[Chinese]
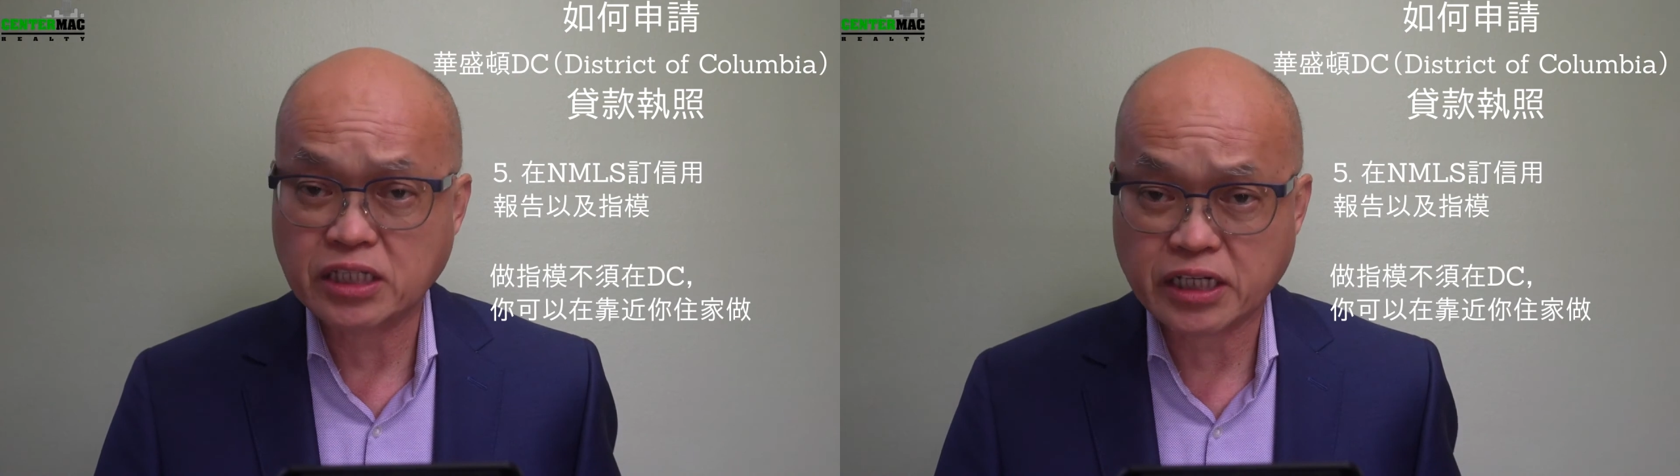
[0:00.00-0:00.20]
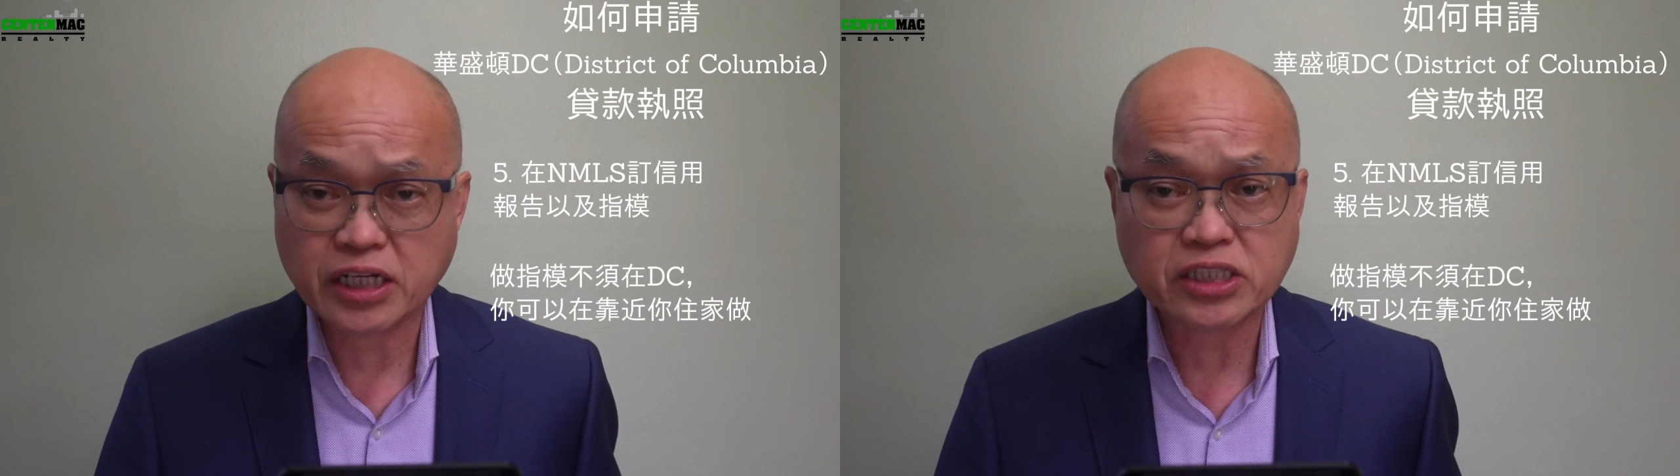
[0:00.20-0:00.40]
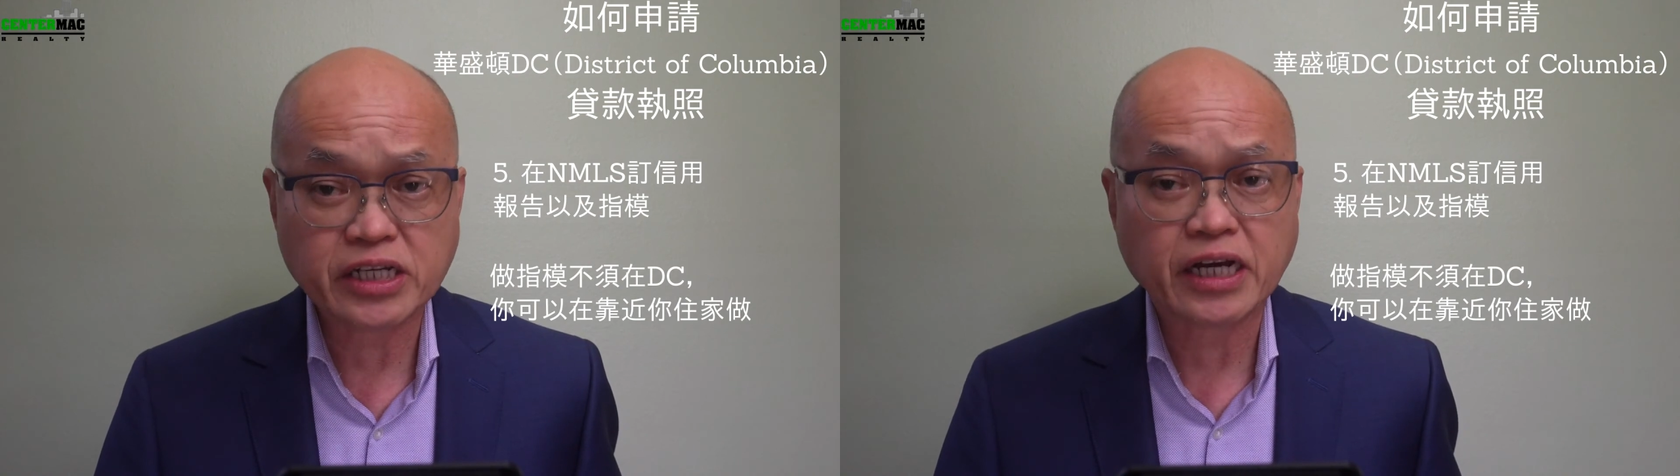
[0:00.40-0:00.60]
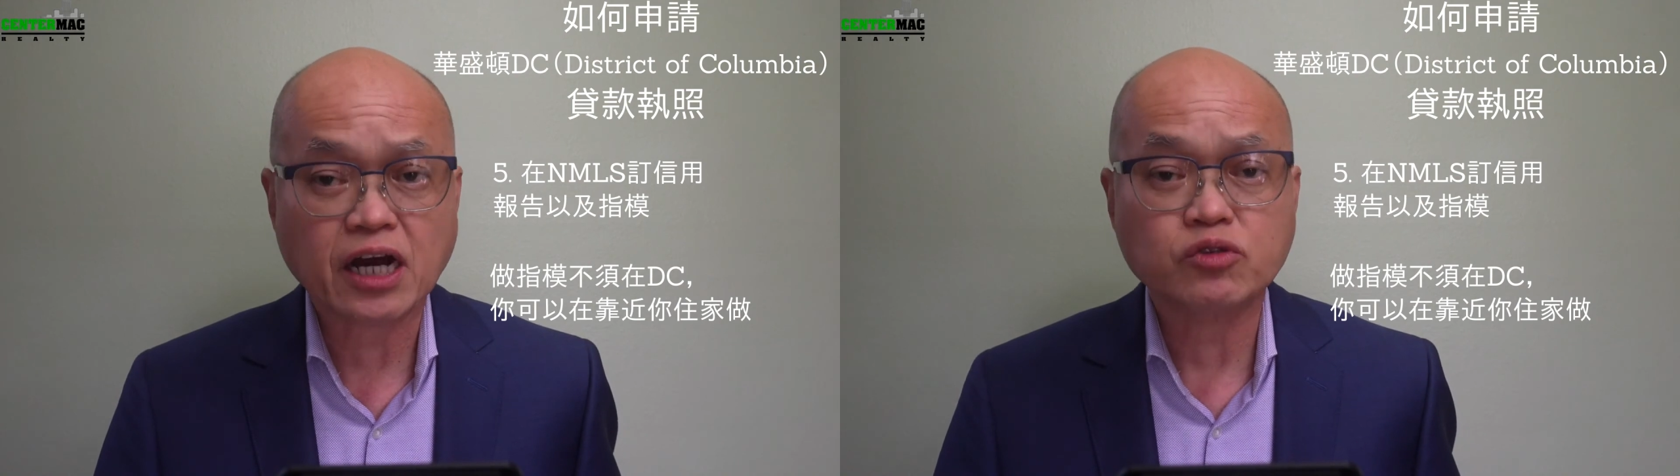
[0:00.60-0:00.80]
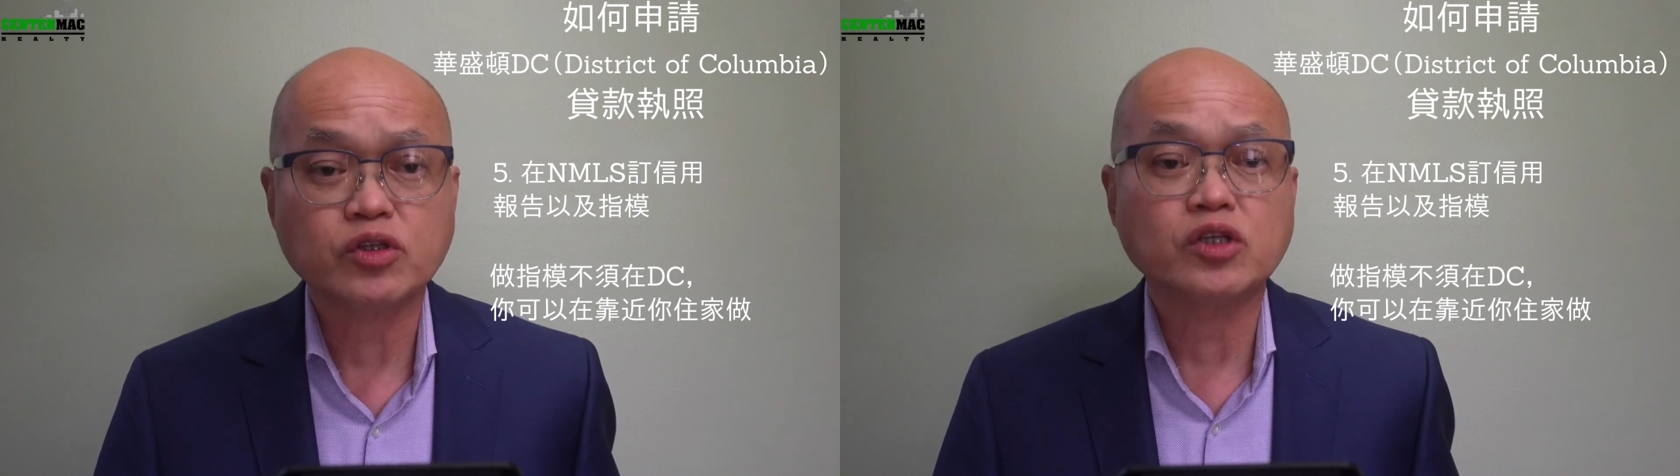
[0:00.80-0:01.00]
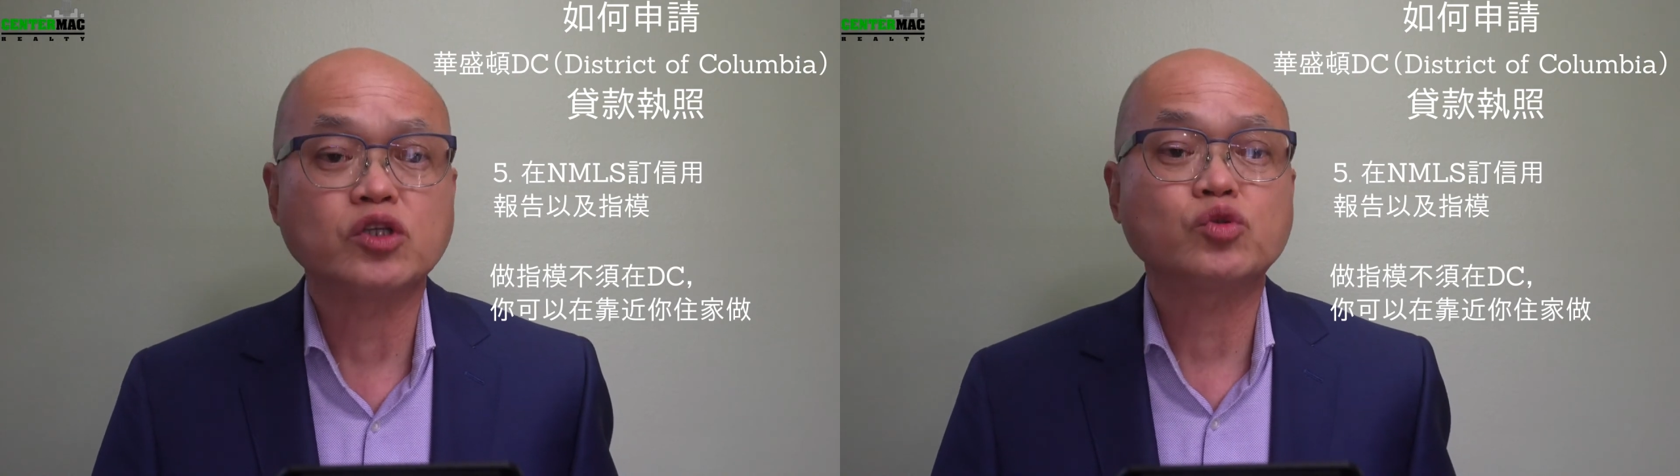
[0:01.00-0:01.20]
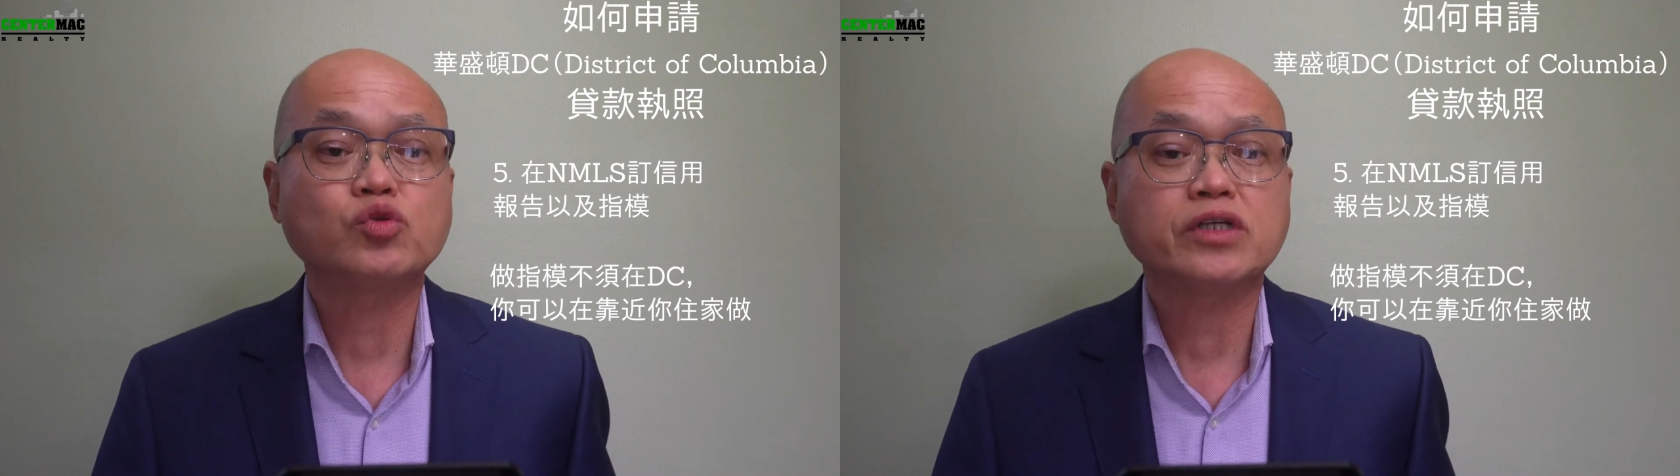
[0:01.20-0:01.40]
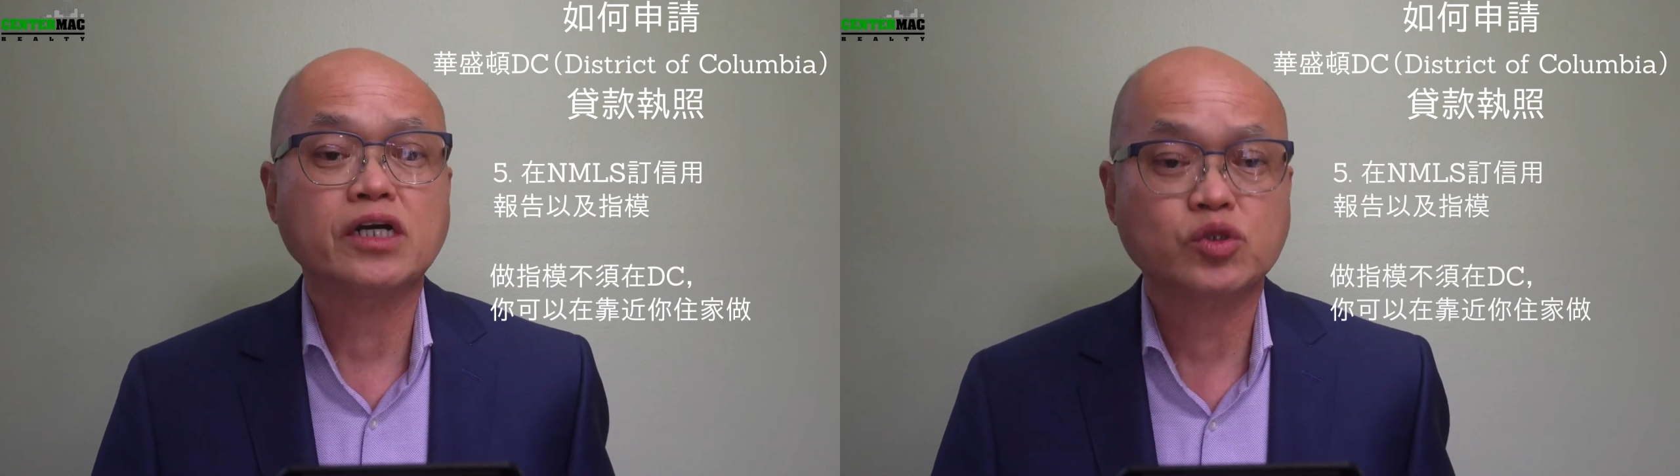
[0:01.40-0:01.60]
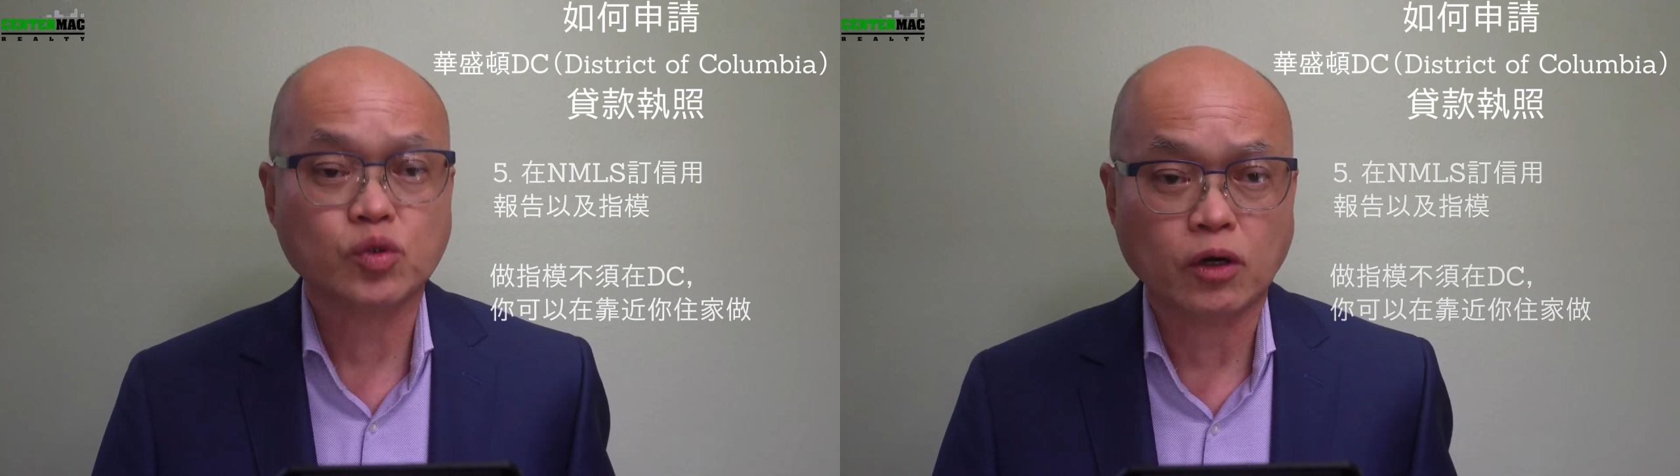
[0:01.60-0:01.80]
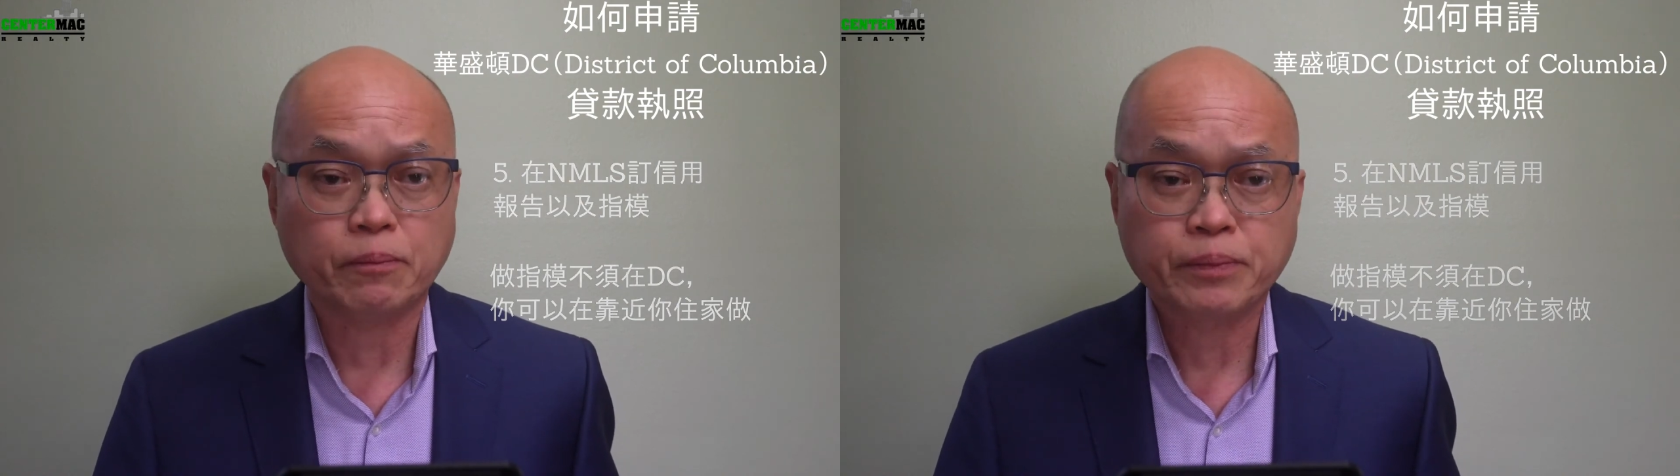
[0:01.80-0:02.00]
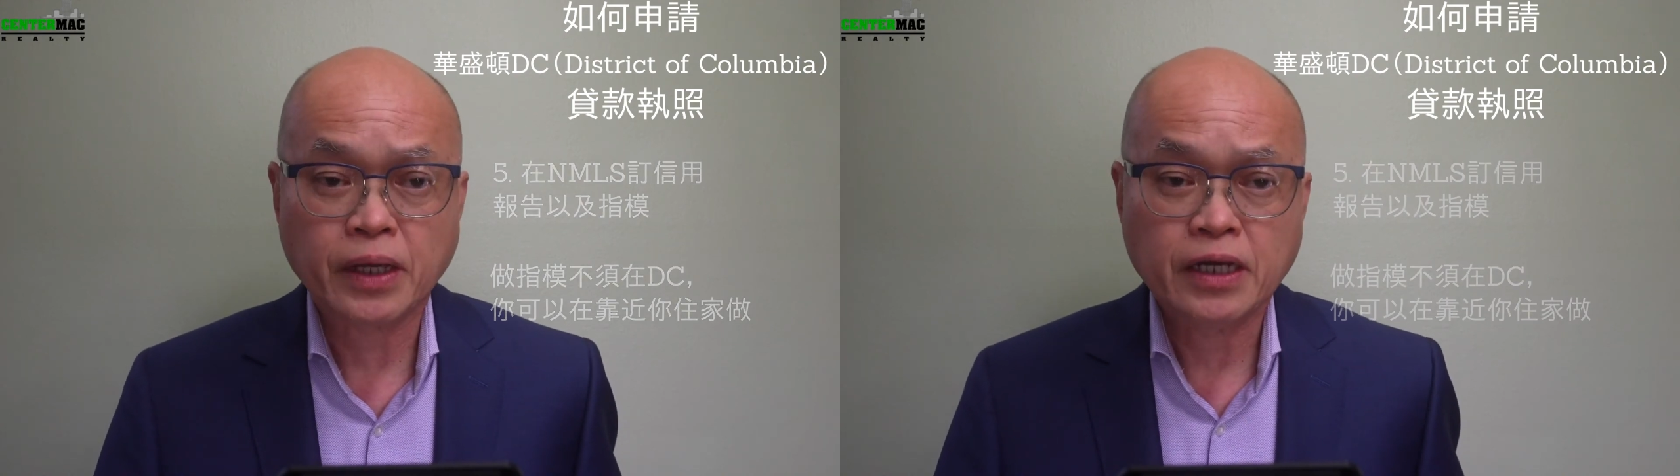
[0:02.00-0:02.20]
你可以在靠近你住家做，